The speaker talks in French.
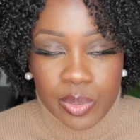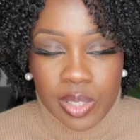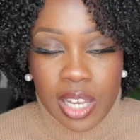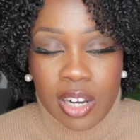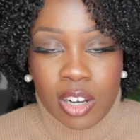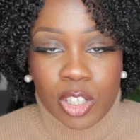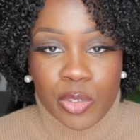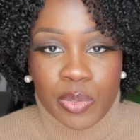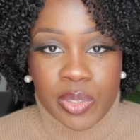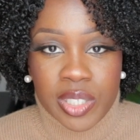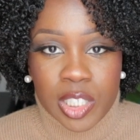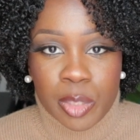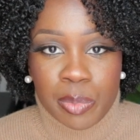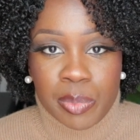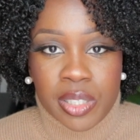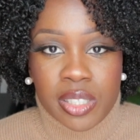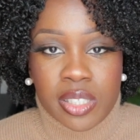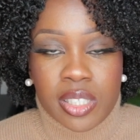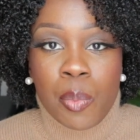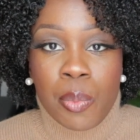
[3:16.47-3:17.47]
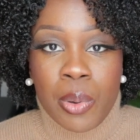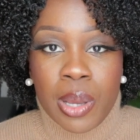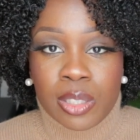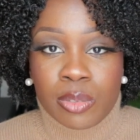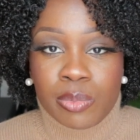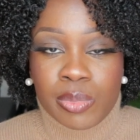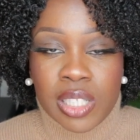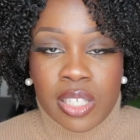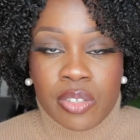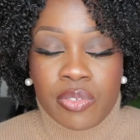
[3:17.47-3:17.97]
Alors je vous explique. Par
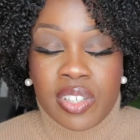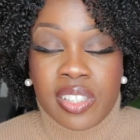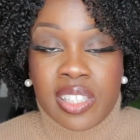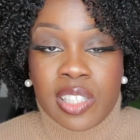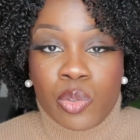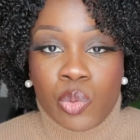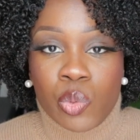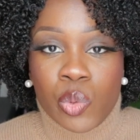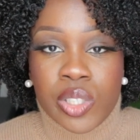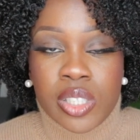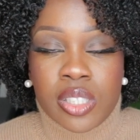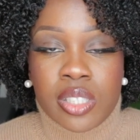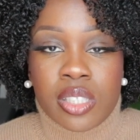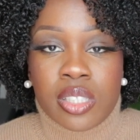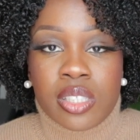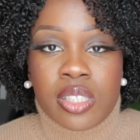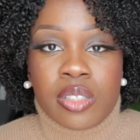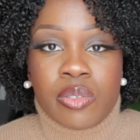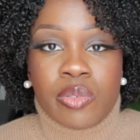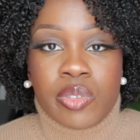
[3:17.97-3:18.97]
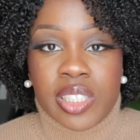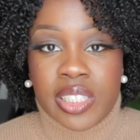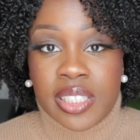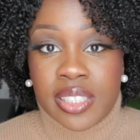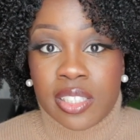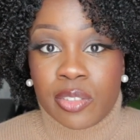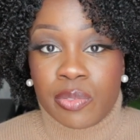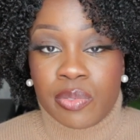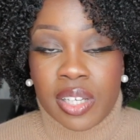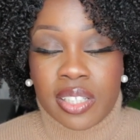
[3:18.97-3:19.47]
exemple vous avez fait des twists et vous
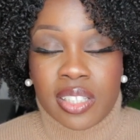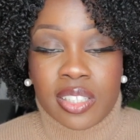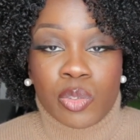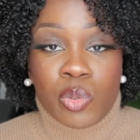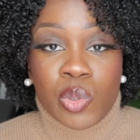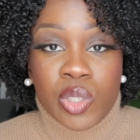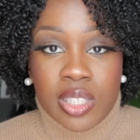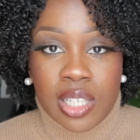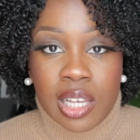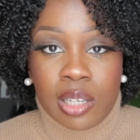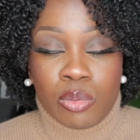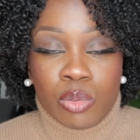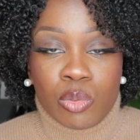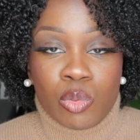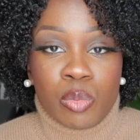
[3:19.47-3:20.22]
décidez de faire un twist out,